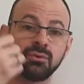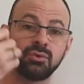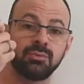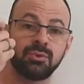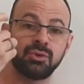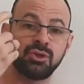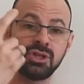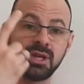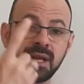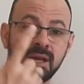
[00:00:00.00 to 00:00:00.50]

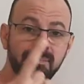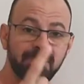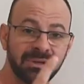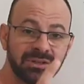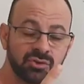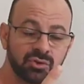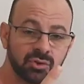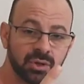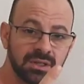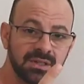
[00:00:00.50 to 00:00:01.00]
número de
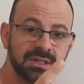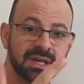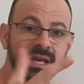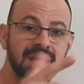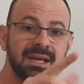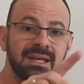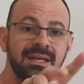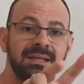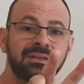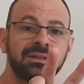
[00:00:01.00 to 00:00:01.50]
repetições
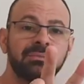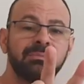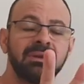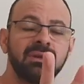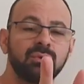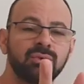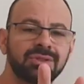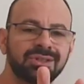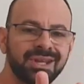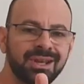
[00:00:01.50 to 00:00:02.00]
e também
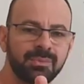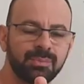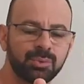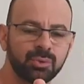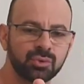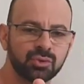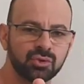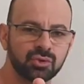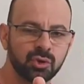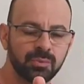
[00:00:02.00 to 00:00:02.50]
o
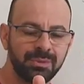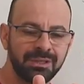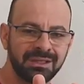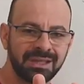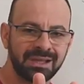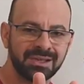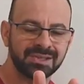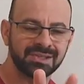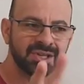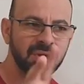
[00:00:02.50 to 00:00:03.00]
tempo sob
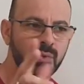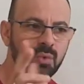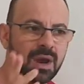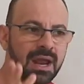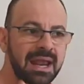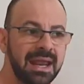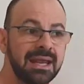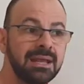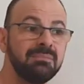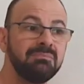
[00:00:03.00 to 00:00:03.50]
tensão
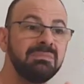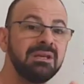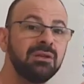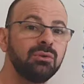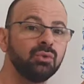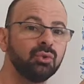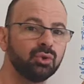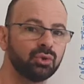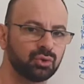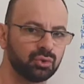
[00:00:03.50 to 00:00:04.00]
em
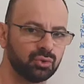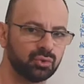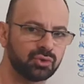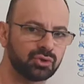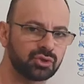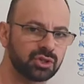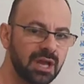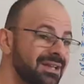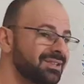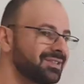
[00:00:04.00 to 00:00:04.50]

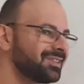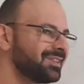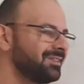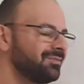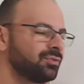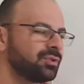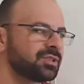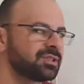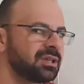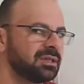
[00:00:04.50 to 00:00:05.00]
minutos. Se
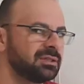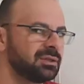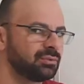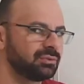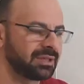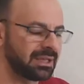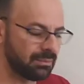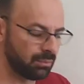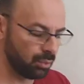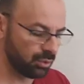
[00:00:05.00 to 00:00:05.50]
você não
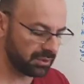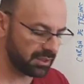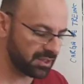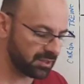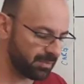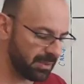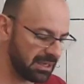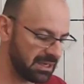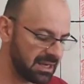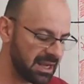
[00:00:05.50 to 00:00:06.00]
tem muita
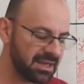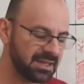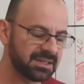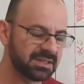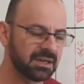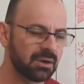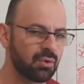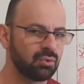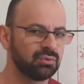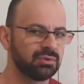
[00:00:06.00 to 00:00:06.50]

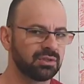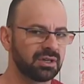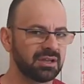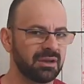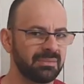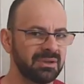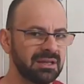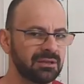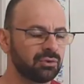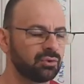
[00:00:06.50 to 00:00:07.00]
experiência com o
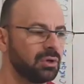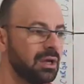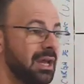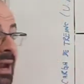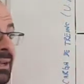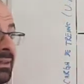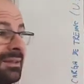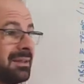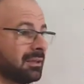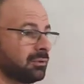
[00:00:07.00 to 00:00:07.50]
treinamento, a
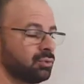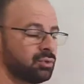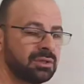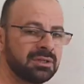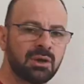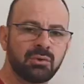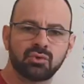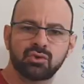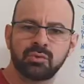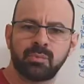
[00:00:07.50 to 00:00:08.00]
literatura
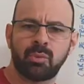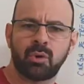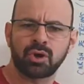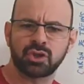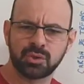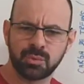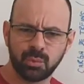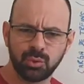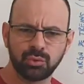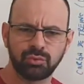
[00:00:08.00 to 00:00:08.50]
dá um
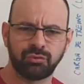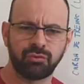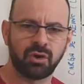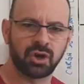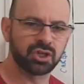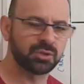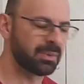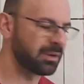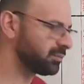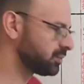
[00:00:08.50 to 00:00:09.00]
suporte muito
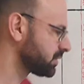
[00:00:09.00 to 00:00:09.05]
forte para